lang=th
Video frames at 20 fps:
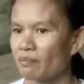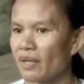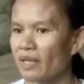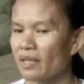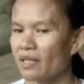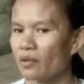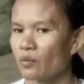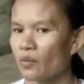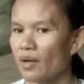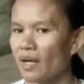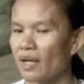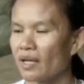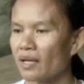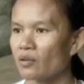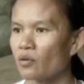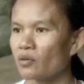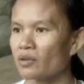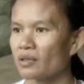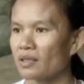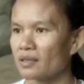แม่คิดว่าท่า
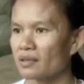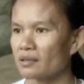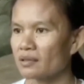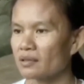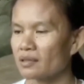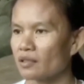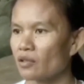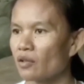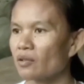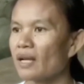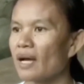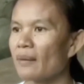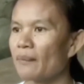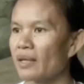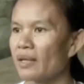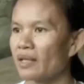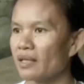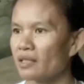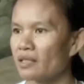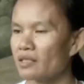นคงจะจะต้อง
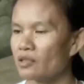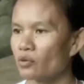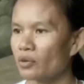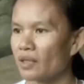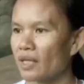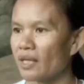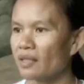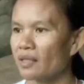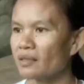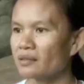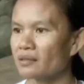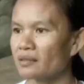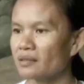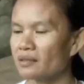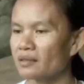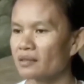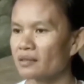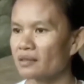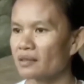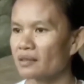ทำให้ดีที่สุดนะ
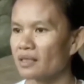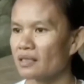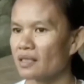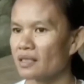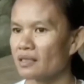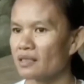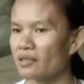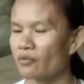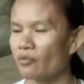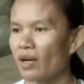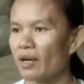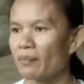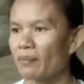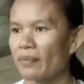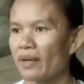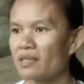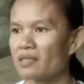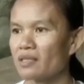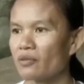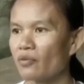จะเจ็ดสิบวัน
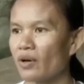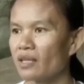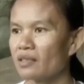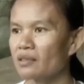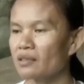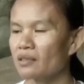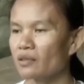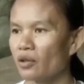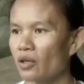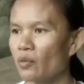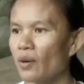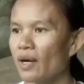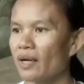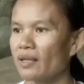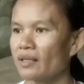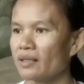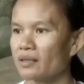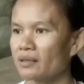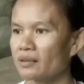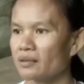แปดสิบวันหรือร้อยวั
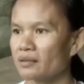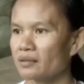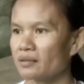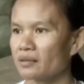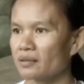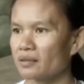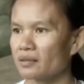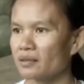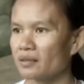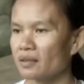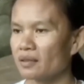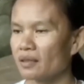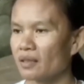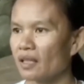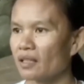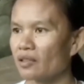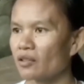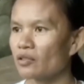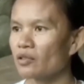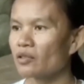นอะ
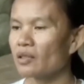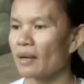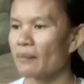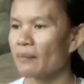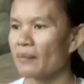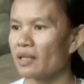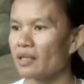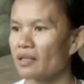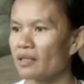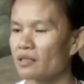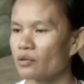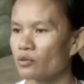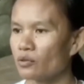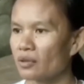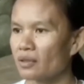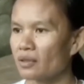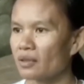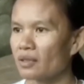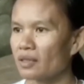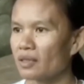ท่านก็ต้องทำให้ดีที่สุ
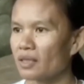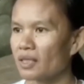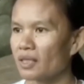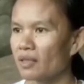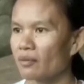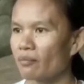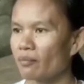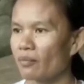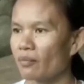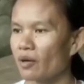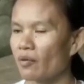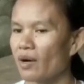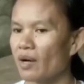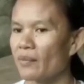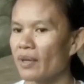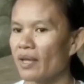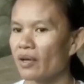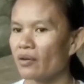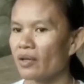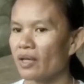ด เพราะว่า
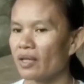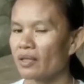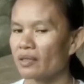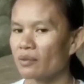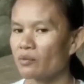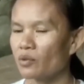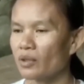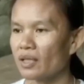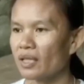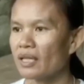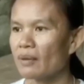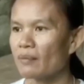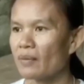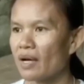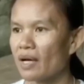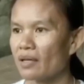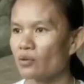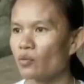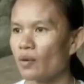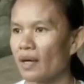แม่ก็เห็นตำรวจท่านทำ
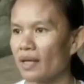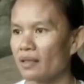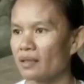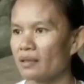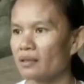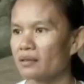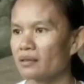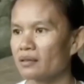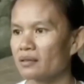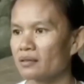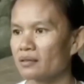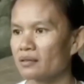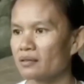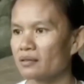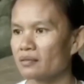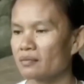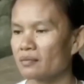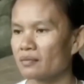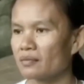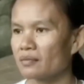งานทุกวันเรา
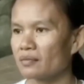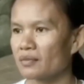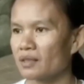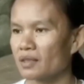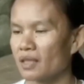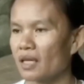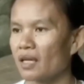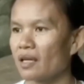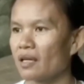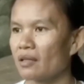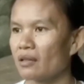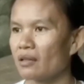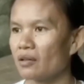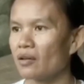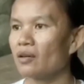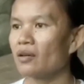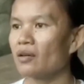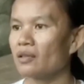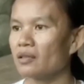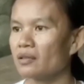ก็รอ ค่ะ ร
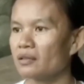อ